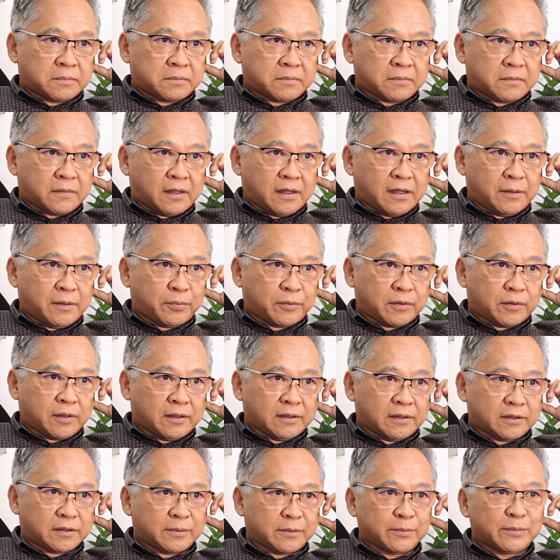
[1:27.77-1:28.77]
Na época eu
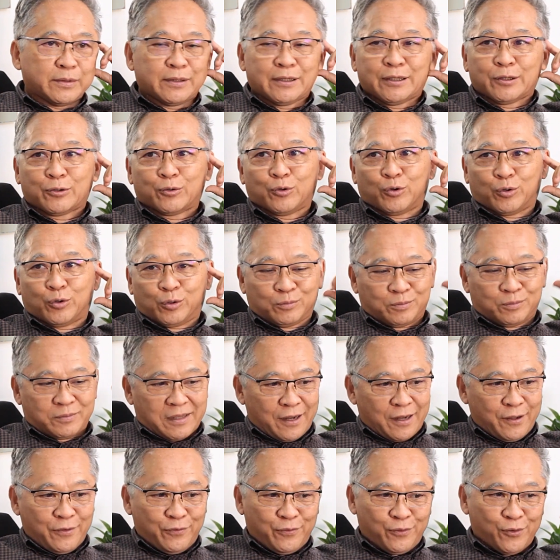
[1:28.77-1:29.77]
acho que me ligou,
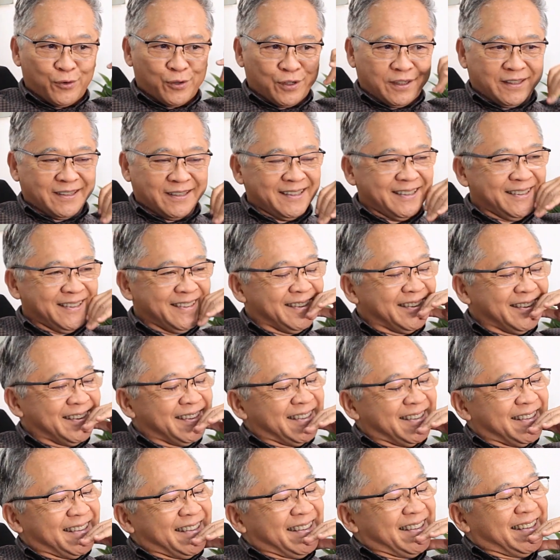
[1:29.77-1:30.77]
telefone, né?
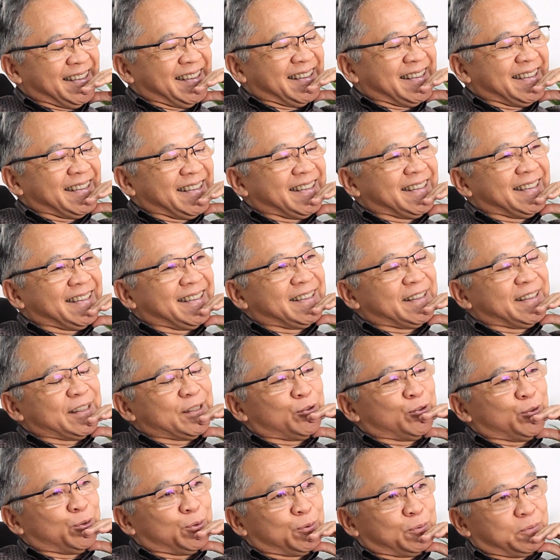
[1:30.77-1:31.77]
E
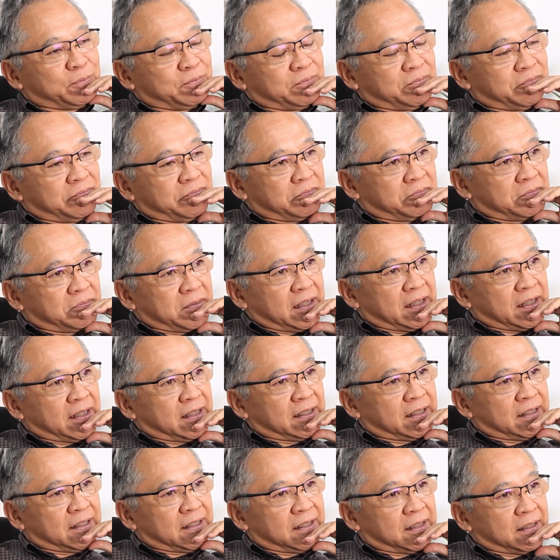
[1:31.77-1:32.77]
eu
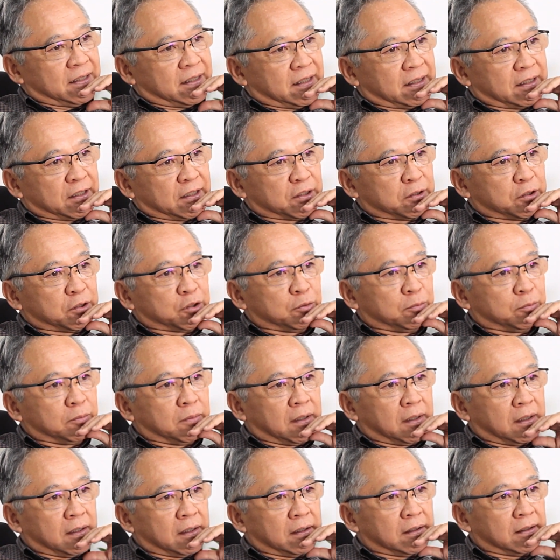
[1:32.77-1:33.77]
é, era de
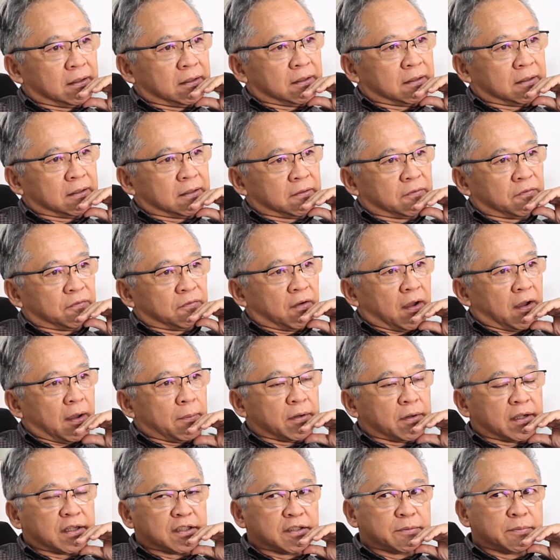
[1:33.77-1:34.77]
uma
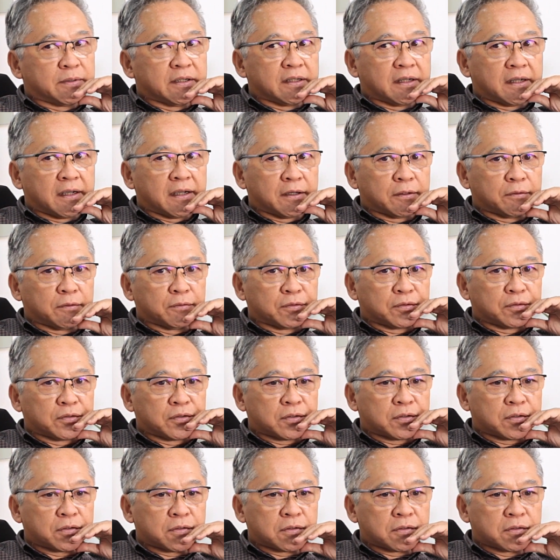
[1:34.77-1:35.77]
fábrica de
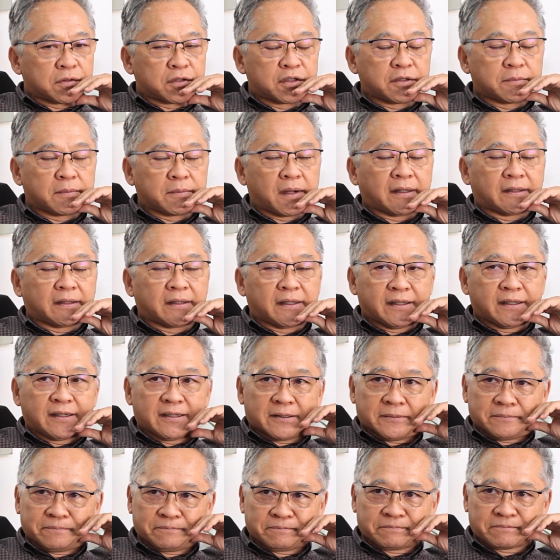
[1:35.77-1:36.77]
brinquedos de madeira,
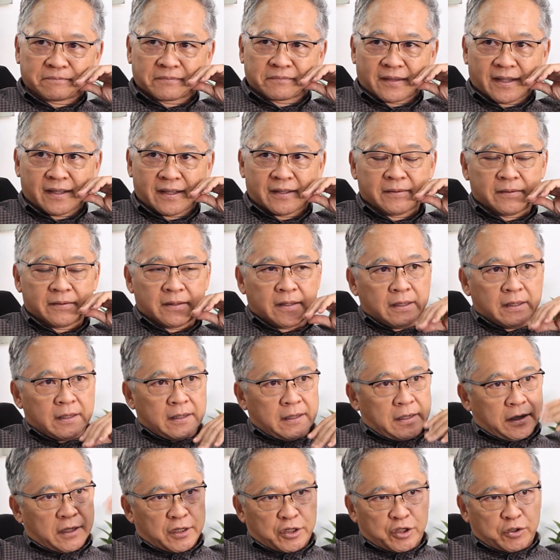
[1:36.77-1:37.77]
né?
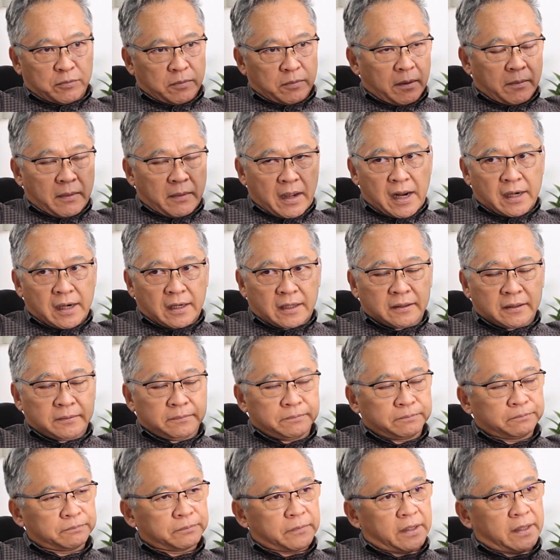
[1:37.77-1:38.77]
Que tinha uma marca,
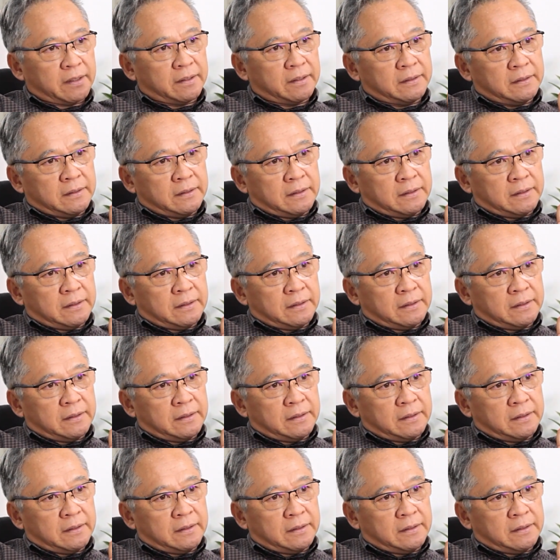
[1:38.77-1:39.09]
né?